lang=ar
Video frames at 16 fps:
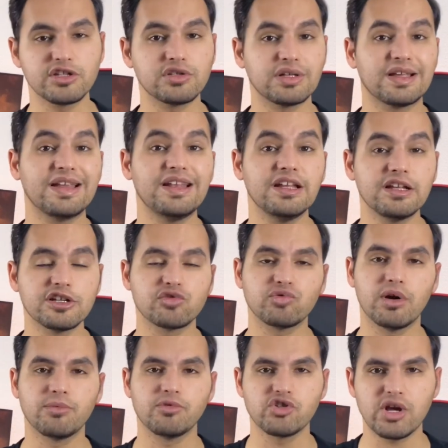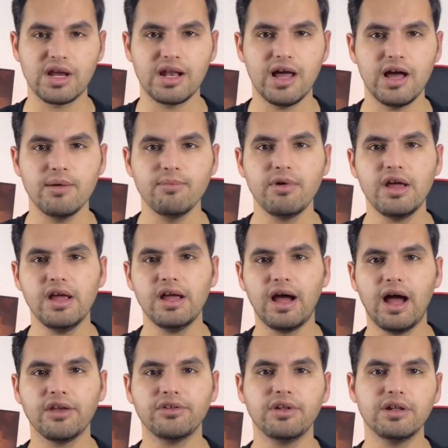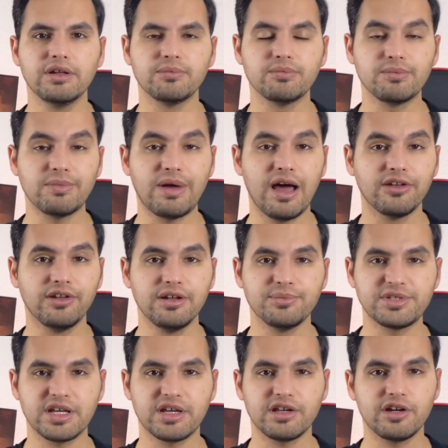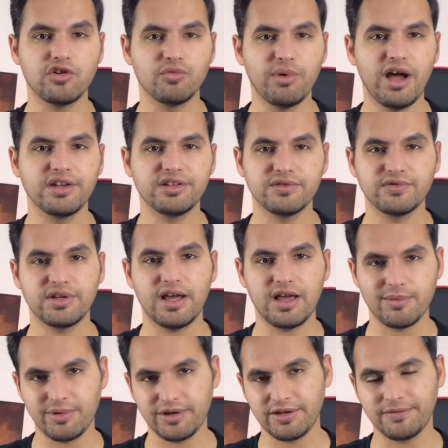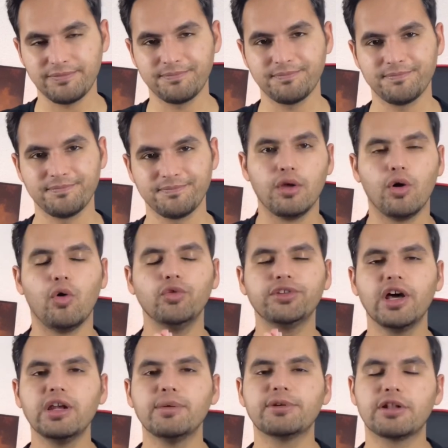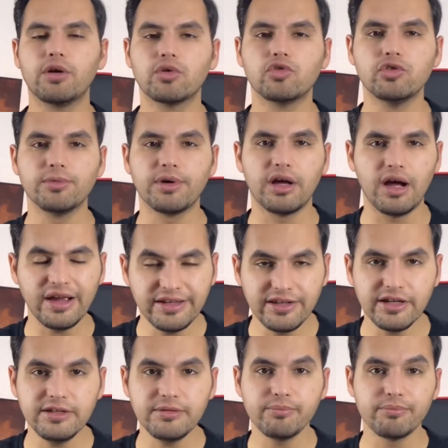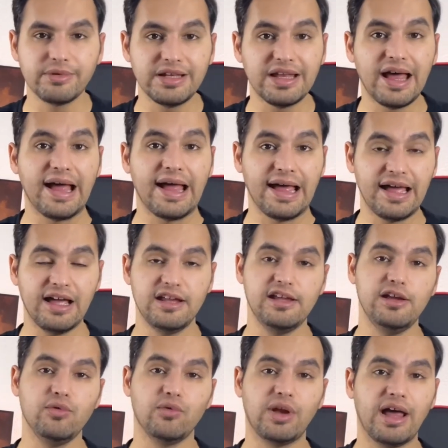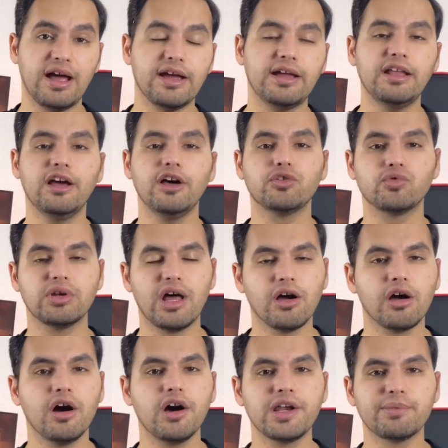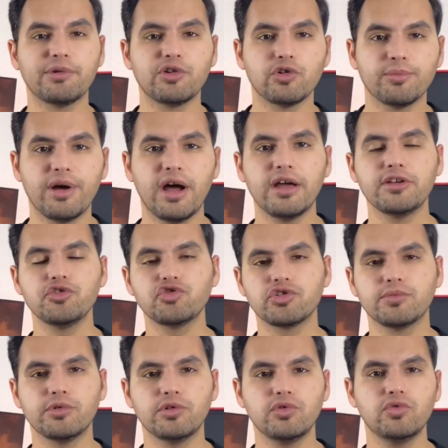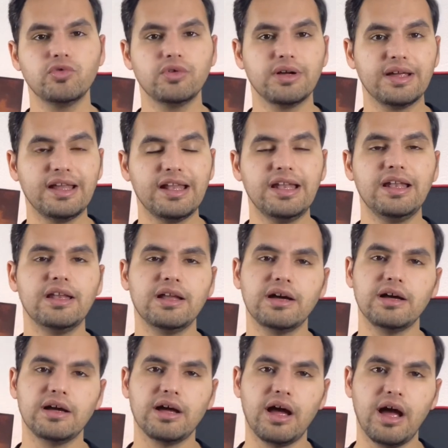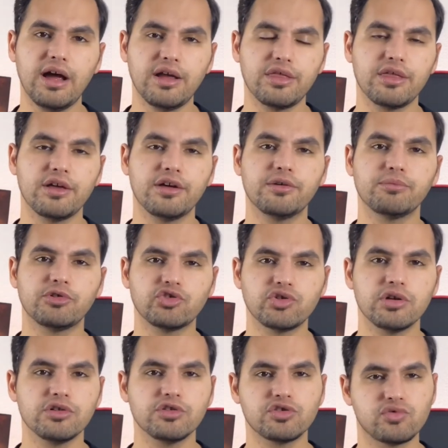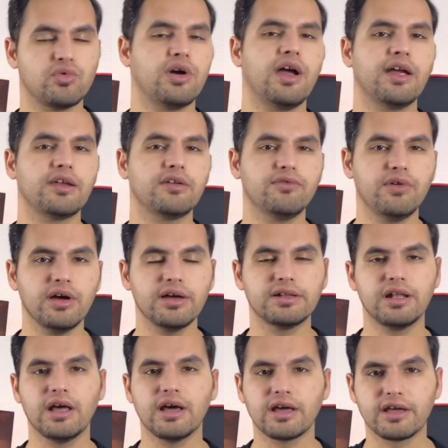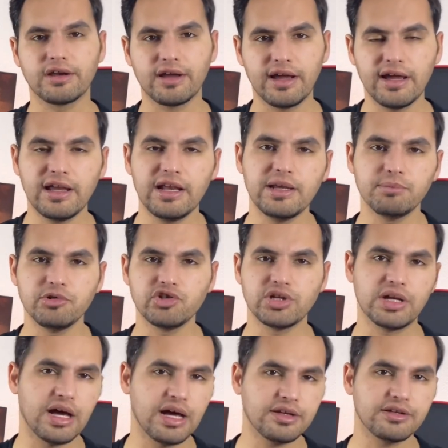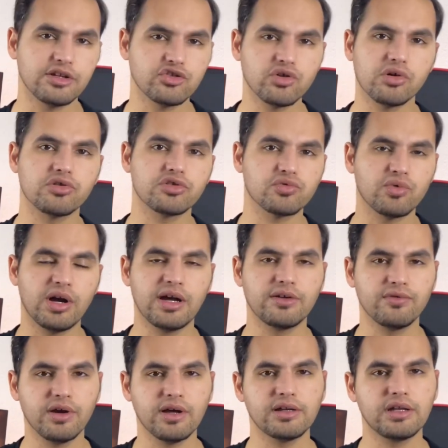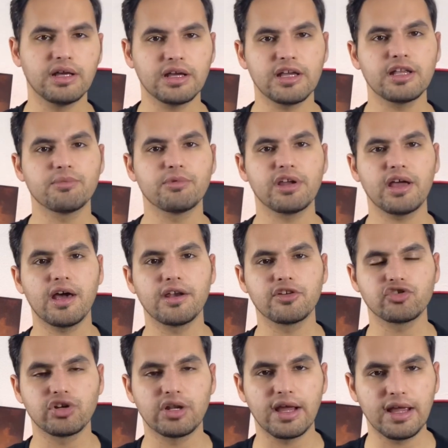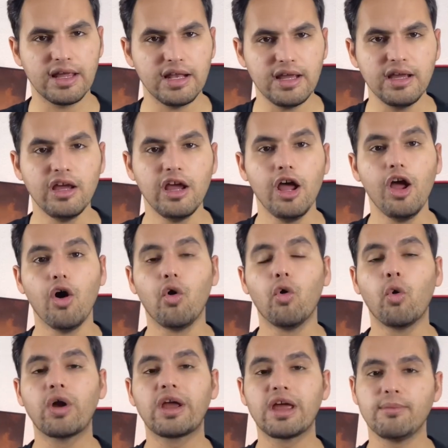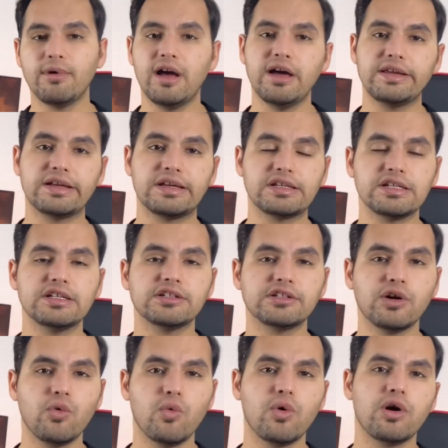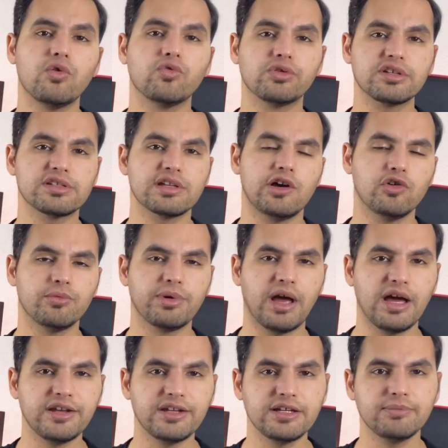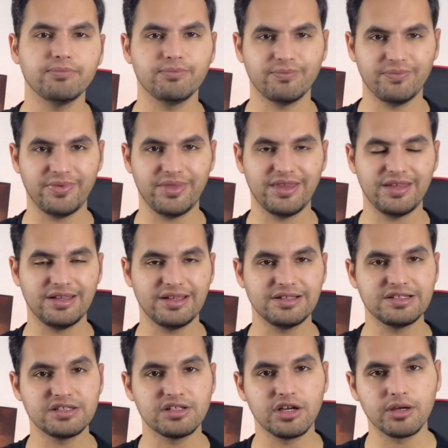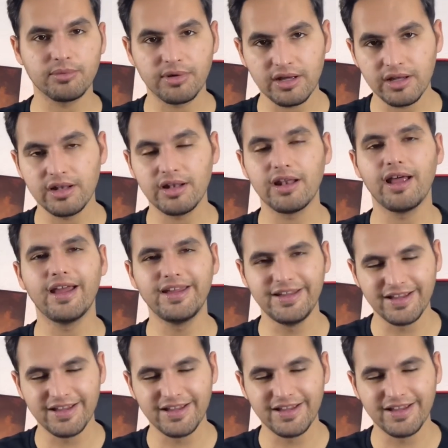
كل الاسواق بشكل عام حتضل حتضل مسكره وما حتفتح مرتاح ابدا وطالبت الحكومة أيضا الأهالي والعائلات والأقارب أنه ما يجتمعوا إلا أكثر من شخص واحد فقد لا غير عيلة بيجي لعنده شخص واحد فقد لا غير من خارج العيلة وكمان كتير نوهوا ونصحوا بعدم استقبال اي